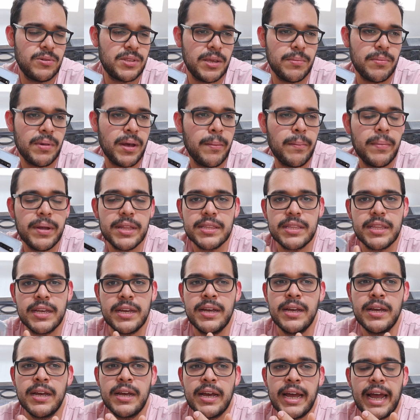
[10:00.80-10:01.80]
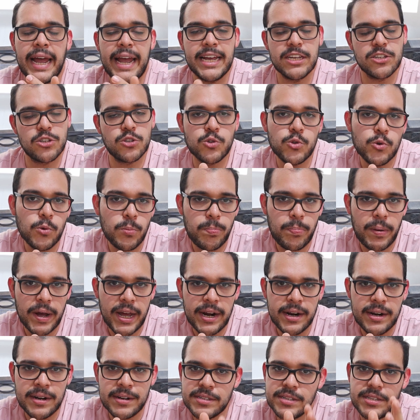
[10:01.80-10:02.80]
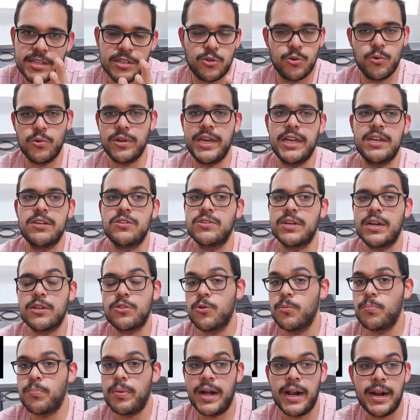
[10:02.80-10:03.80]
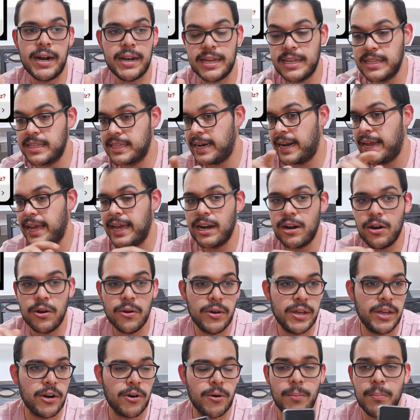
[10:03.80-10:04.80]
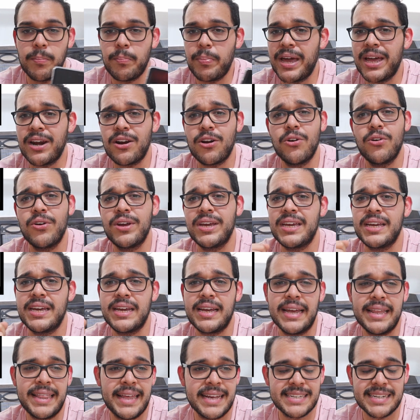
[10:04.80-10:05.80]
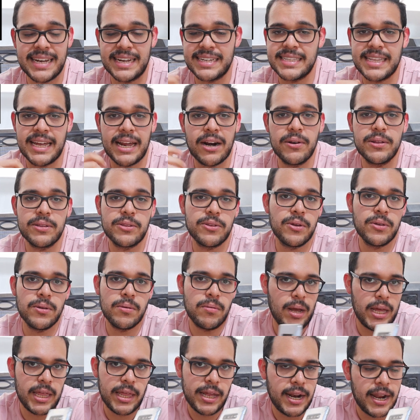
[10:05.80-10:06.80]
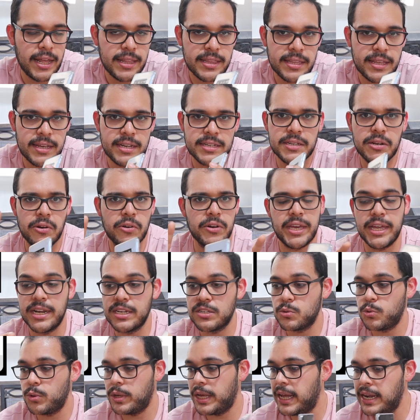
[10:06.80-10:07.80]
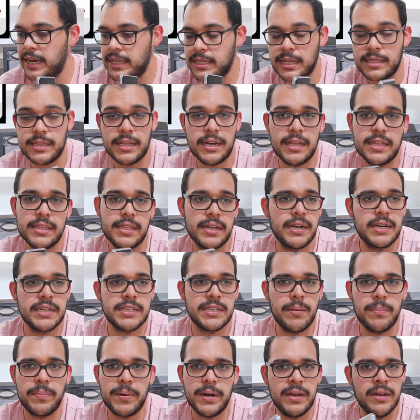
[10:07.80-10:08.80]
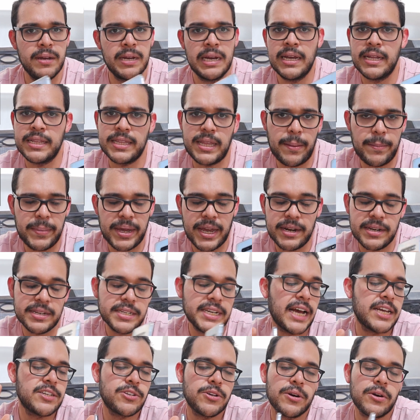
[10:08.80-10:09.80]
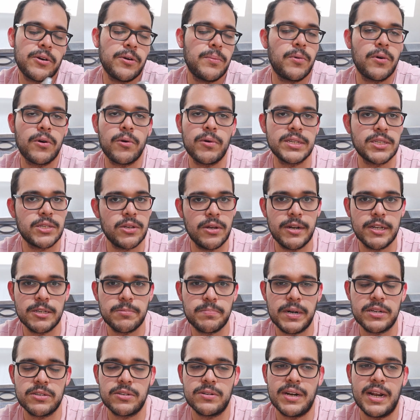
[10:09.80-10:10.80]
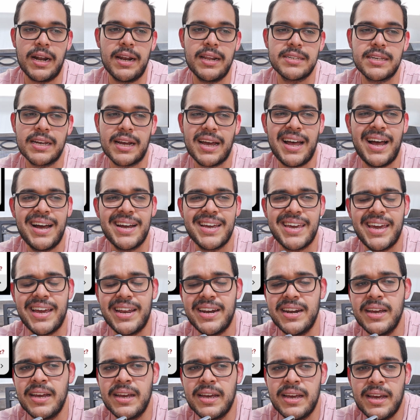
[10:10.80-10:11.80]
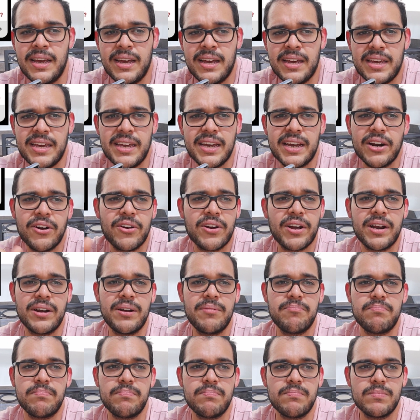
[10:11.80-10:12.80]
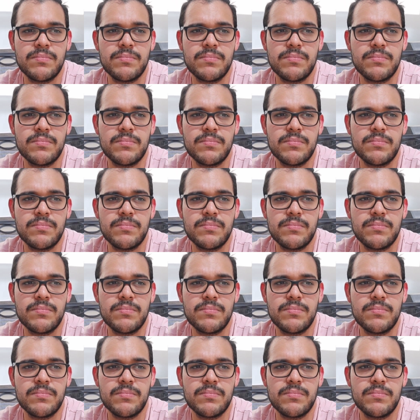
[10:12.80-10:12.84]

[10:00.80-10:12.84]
Últimamente es tu par, si tú quieres usar tu par y traerlo y romperlo y, desgastarlo y todo, adelante. Y si lo quieres cuidar y tratar de tener siempre, también. Ya son como cuestiones personales de cada quien y creo que